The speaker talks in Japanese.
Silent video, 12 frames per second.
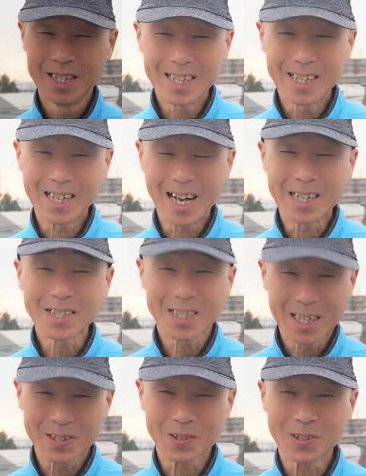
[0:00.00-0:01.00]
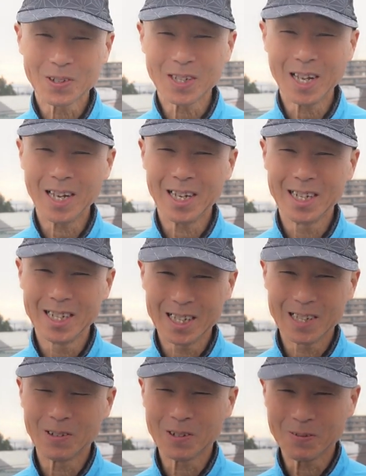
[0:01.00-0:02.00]
アクセントとして入れ
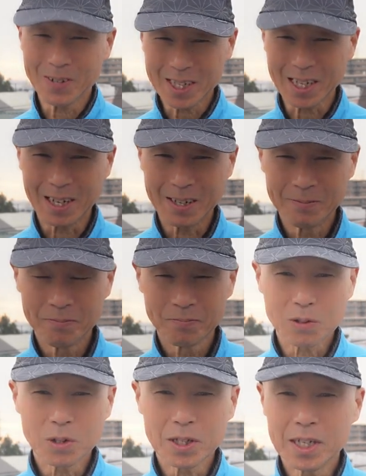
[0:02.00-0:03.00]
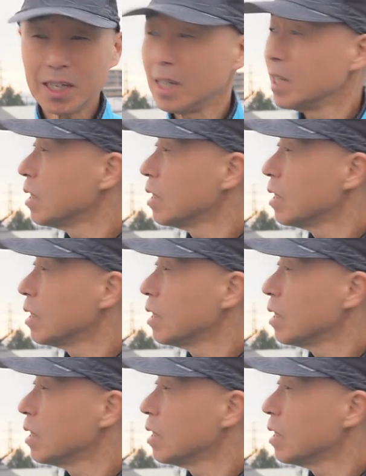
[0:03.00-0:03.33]
ておきました。それで